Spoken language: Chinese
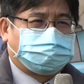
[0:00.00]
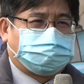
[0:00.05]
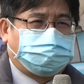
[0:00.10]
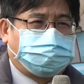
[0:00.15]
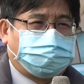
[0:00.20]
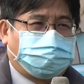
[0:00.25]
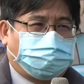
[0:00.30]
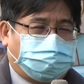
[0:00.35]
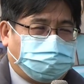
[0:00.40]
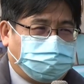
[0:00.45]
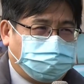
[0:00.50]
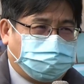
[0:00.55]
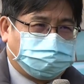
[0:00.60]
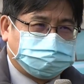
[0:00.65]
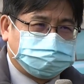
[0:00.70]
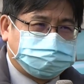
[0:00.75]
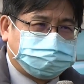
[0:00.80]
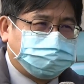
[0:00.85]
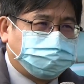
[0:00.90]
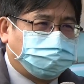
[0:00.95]
可以有很
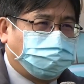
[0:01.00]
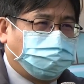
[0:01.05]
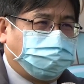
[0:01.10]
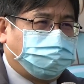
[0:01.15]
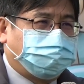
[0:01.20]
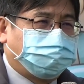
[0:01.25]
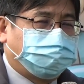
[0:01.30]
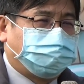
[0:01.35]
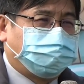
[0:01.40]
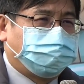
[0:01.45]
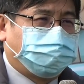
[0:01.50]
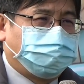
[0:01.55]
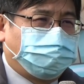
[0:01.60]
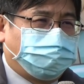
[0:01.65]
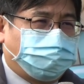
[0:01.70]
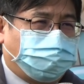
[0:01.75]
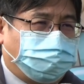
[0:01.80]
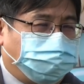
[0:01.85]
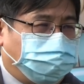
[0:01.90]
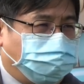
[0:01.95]
好的机会。
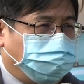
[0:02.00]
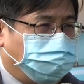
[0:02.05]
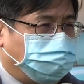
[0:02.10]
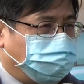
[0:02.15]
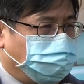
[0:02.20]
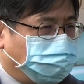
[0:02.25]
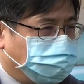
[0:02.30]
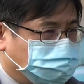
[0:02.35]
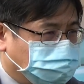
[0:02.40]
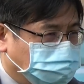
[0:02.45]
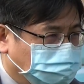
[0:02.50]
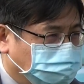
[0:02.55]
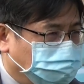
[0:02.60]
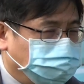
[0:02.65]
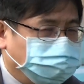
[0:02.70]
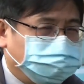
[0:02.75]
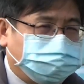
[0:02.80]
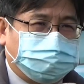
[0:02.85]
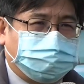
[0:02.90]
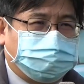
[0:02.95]
我们也有柳
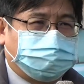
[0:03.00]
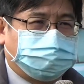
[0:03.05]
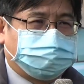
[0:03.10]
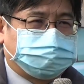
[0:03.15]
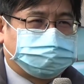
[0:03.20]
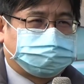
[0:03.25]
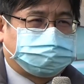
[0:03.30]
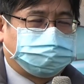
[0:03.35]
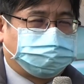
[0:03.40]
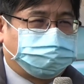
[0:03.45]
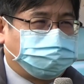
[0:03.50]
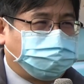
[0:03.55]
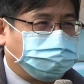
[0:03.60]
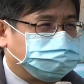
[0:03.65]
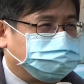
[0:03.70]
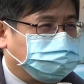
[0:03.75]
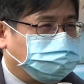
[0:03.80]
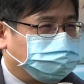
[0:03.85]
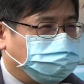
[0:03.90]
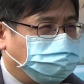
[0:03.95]
科，市府
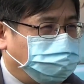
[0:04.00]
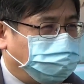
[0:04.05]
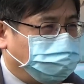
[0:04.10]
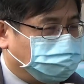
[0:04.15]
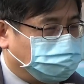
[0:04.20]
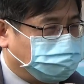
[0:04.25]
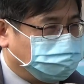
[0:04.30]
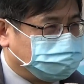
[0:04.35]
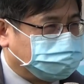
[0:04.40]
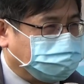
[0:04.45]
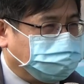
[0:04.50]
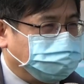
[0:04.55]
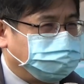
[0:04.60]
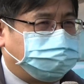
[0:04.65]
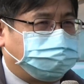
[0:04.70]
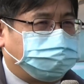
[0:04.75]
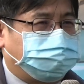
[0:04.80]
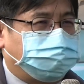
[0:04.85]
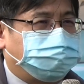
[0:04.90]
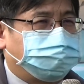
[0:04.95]
也在推柳科三
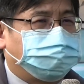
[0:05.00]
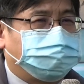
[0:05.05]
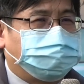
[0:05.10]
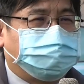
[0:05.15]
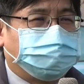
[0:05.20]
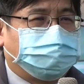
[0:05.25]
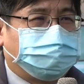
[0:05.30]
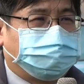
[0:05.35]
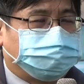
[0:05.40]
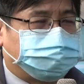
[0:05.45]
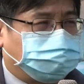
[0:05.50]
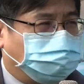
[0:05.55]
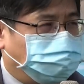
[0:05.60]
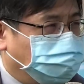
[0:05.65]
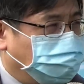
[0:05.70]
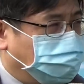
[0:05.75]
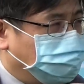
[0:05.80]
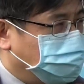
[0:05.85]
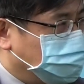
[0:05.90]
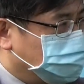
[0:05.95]
期，周
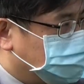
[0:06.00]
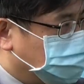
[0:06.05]
围的